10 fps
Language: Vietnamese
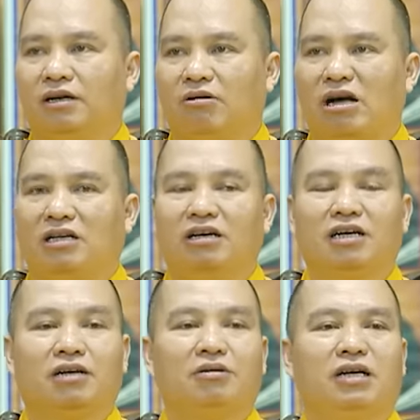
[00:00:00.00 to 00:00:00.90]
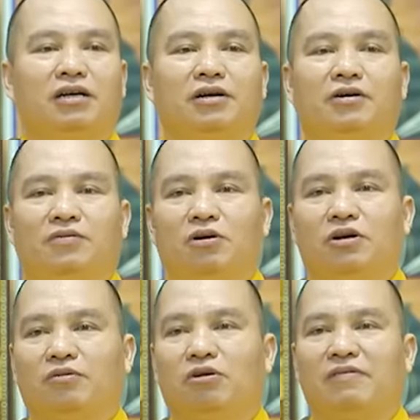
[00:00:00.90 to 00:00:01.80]
Hòa Thượng nếu
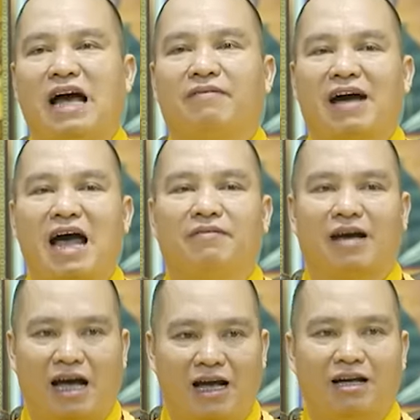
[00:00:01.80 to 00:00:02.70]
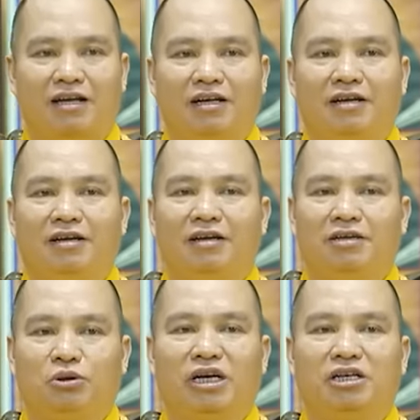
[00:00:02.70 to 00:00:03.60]
vội vội vàng vàng và
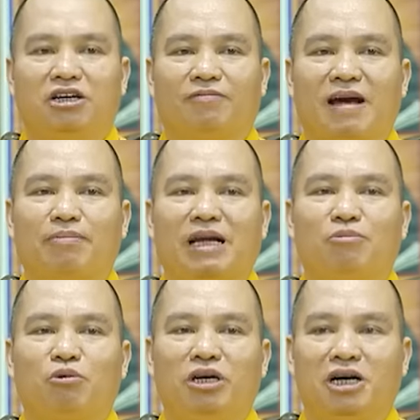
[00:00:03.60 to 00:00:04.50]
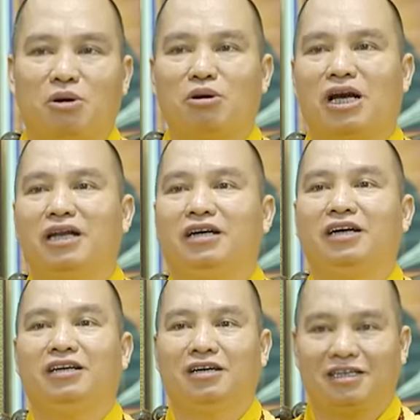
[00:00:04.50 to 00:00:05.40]
truyền cho pháp tam quy không cần
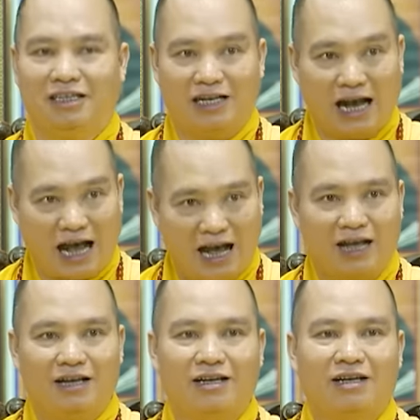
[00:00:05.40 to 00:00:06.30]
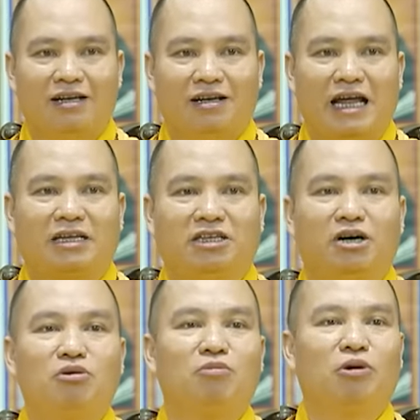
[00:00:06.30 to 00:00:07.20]
nghi thức gì cả đặt cho
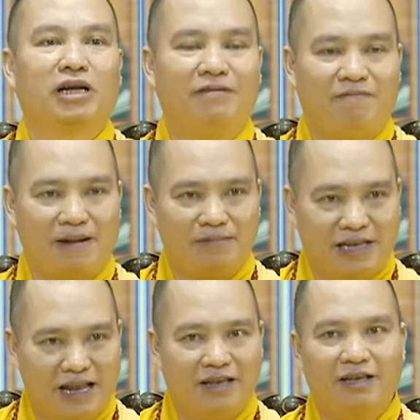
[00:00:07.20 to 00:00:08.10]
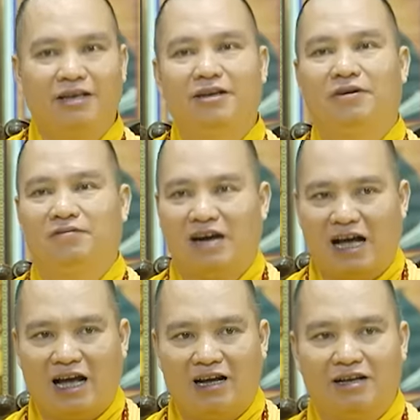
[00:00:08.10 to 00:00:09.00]
ông một cái pháp danh
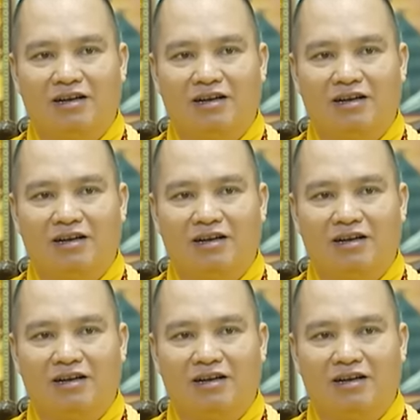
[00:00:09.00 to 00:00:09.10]
và